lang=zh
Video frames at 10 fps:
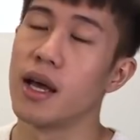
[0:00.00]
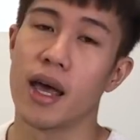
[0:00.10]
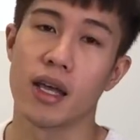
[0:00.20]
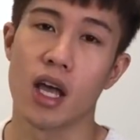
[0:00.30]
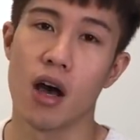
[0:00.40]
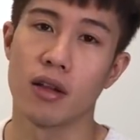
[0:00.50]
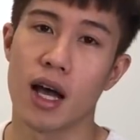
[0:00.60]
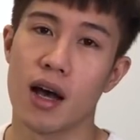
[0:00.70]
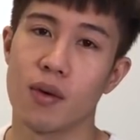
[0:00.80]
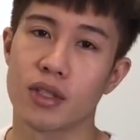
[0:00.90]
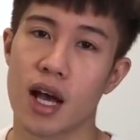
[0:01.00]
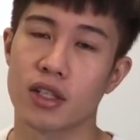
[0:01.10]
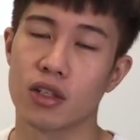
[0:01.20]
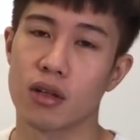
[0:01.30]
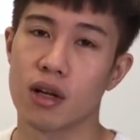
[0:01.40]
哎，大家好，我是
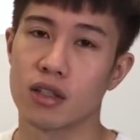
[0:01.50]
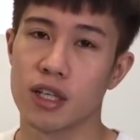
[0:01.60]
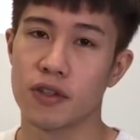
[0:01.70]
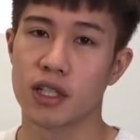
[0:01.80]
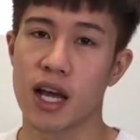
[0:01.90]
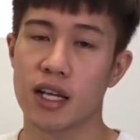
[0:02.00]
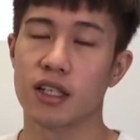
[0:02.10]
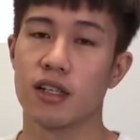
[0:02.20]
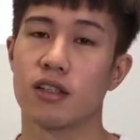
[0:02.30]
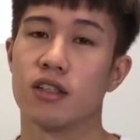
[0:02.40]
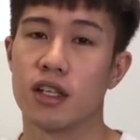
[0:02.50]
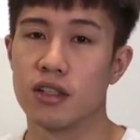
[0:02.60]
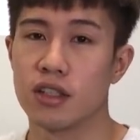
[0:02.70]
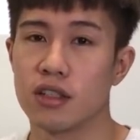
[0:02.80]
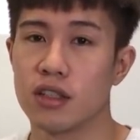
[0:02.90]
阿星，又到了鞋子分子开箱的时
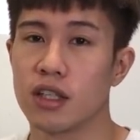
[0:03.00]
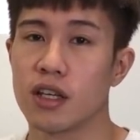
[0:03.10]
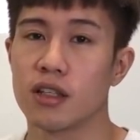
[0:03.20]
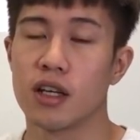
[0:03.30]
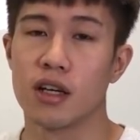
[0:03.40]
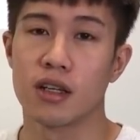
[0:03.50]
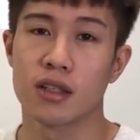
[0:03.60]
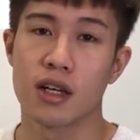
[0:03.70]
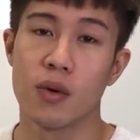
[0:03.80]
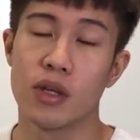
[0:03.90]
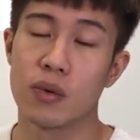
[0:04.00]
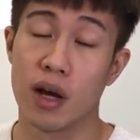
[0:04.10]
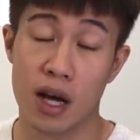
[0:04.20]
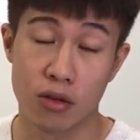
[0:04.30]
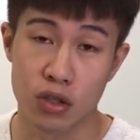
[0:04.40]
间。今天呢，各位一定
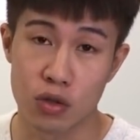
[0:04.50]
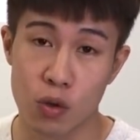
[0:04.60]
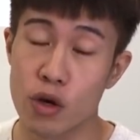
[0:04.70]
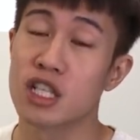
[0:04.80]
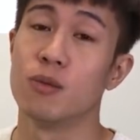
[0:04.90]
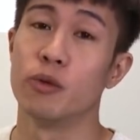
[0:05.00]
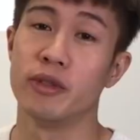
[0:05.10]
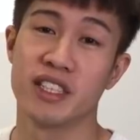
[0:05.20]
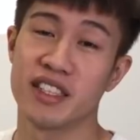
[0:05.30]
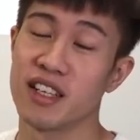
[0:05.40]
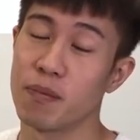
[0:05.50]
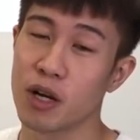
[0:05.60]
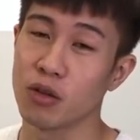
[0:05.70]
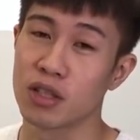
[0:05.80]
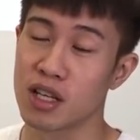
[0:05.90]
很好奇，说为什么我们今天的
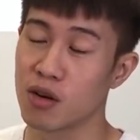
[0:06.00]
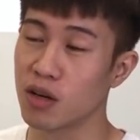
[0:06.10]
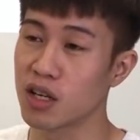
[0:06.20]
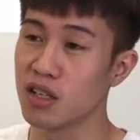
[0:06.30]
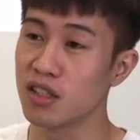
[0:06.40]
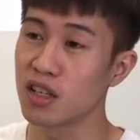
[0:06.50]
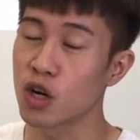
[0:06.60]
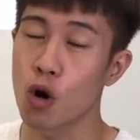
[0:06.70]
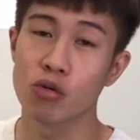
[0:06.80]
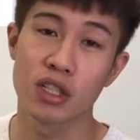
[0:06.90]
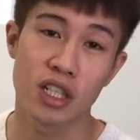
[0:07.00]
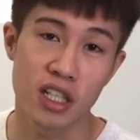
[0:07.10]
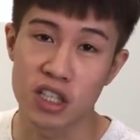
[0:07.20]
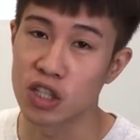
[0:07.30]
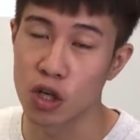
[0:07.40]
标题要用“跟着空气
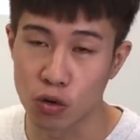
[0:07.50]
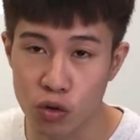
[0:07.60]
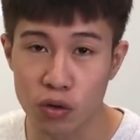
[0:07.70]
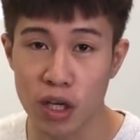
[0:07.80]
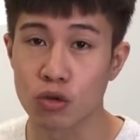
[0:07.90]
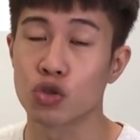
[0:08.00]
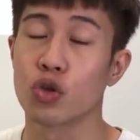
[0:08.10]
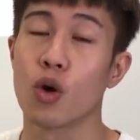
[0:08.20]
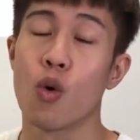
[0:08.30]
一起流动”要学